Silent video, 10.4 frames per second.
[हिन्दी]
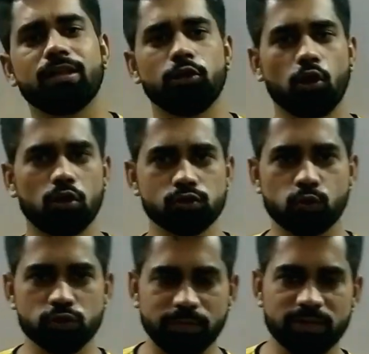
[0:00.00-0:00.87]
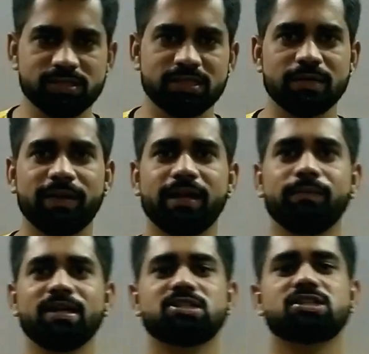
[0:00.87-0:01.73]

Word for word: लॉज को समझने से पहले हम ये